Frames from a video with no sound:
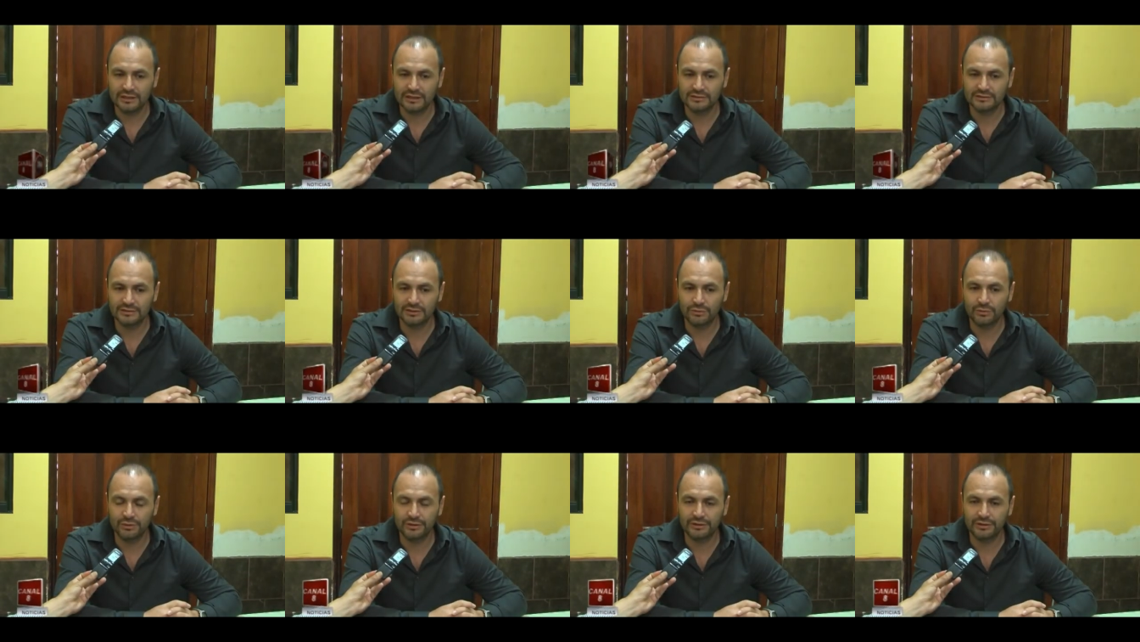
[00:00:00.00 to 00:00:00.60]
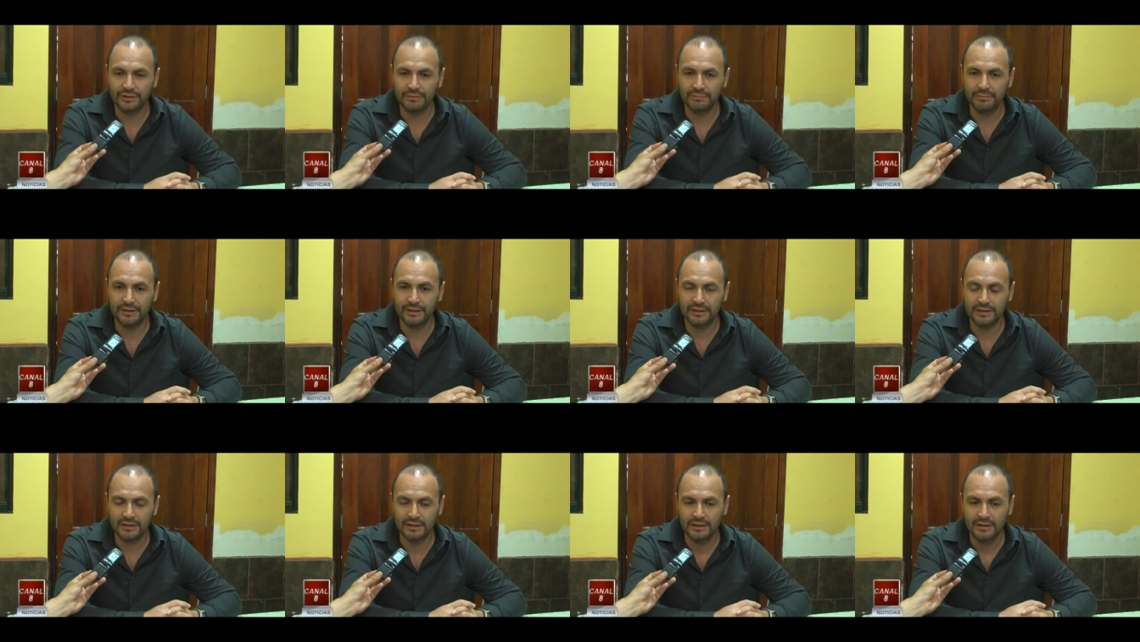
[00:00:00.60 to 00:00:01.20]
que se encuentra en
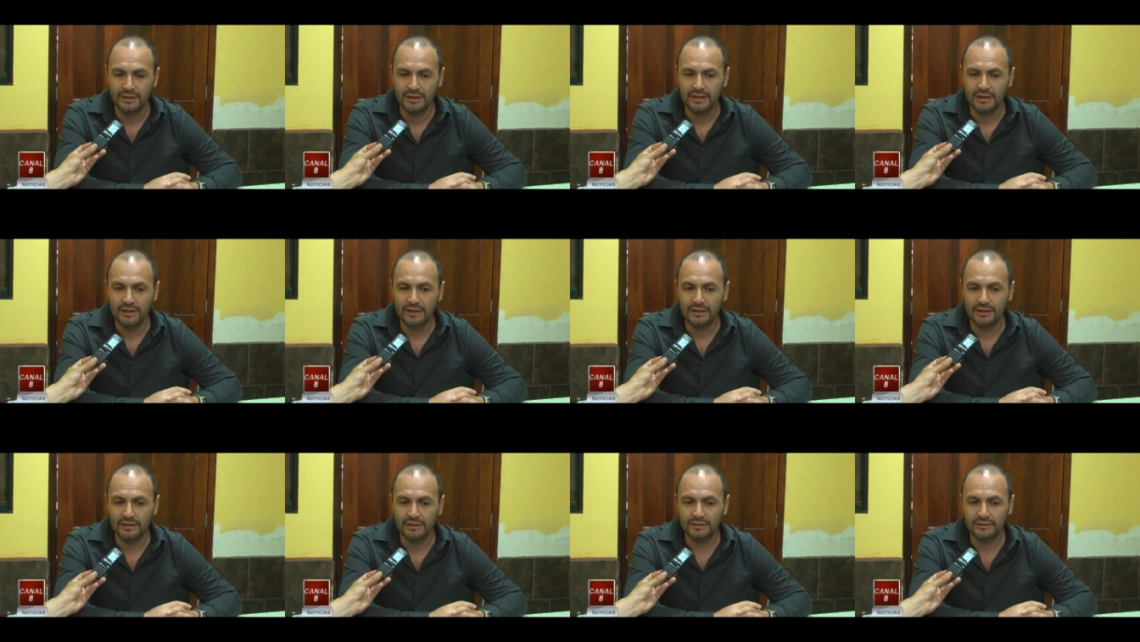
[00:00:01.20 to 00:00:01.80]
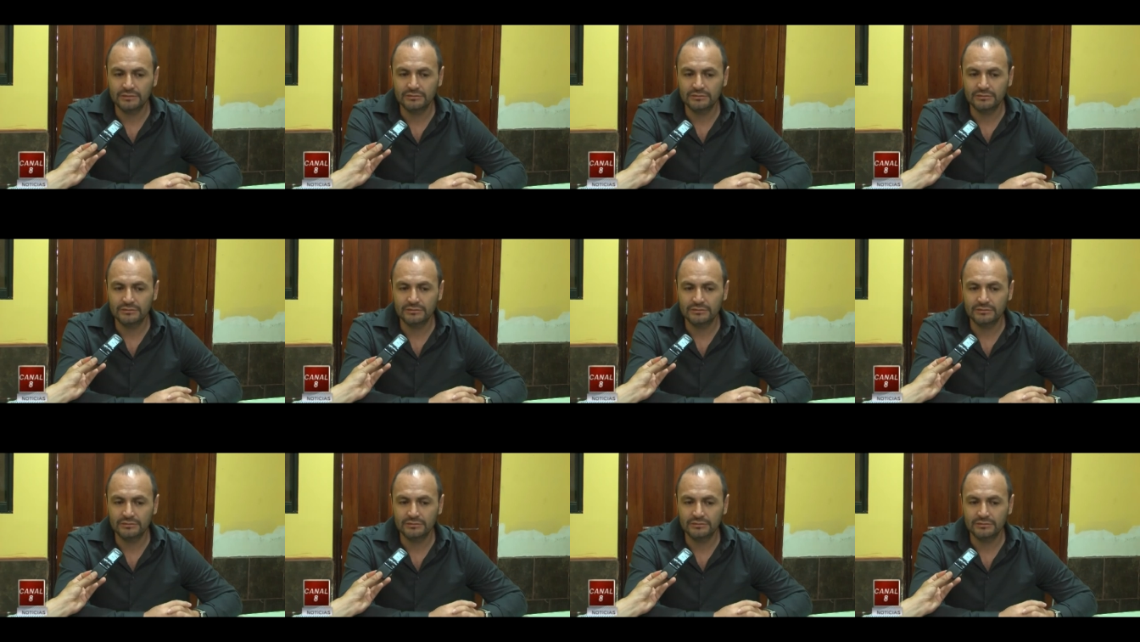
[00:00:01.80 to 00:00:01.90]
veda, eh,